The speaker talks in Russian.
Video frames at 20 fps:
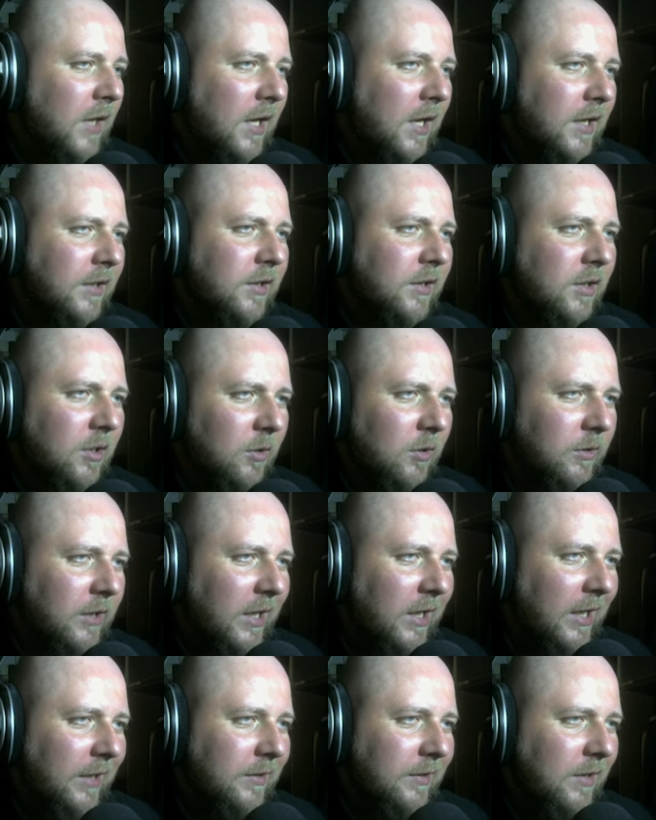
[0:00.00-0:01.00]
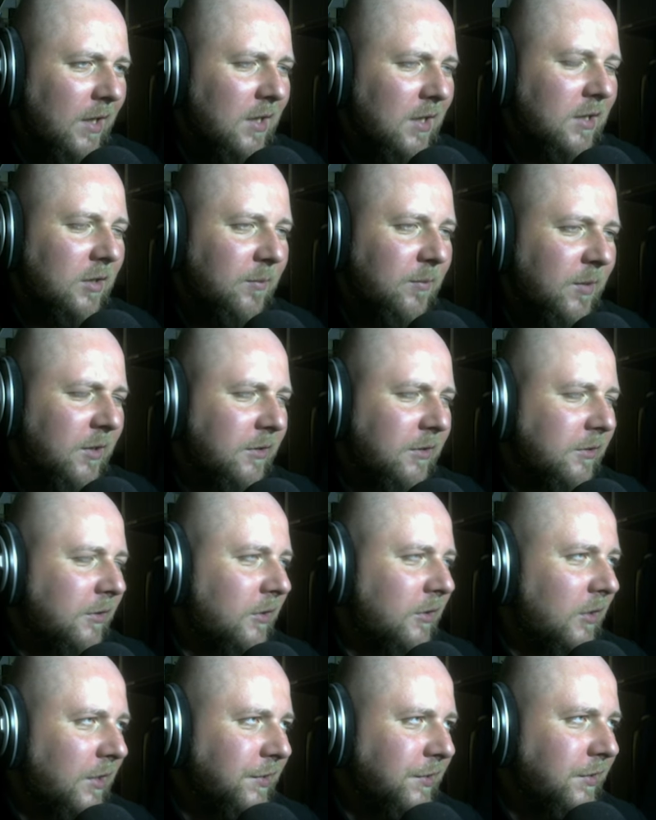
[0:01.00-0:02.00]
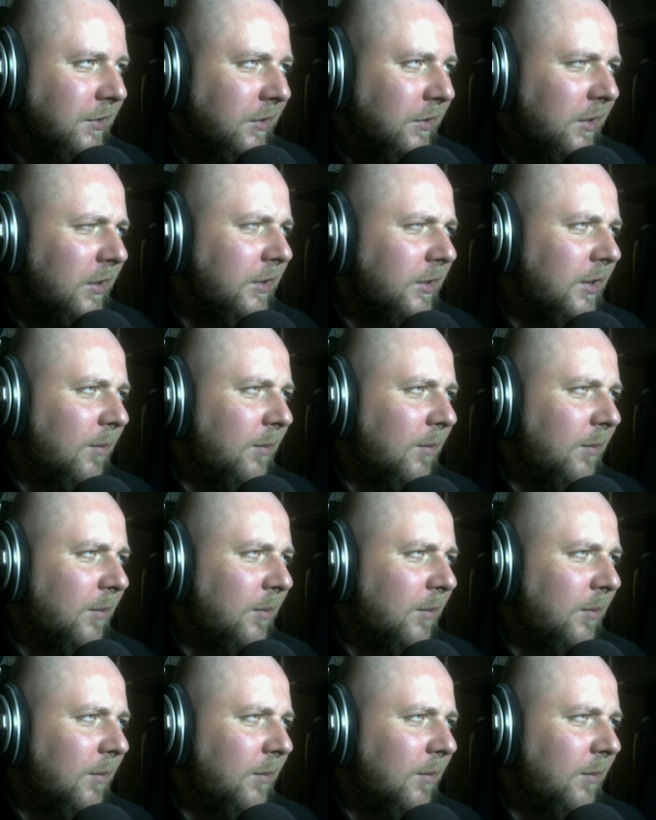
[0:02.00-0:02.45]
Так, это Хеллнайт, да? Хеллберн это красненький.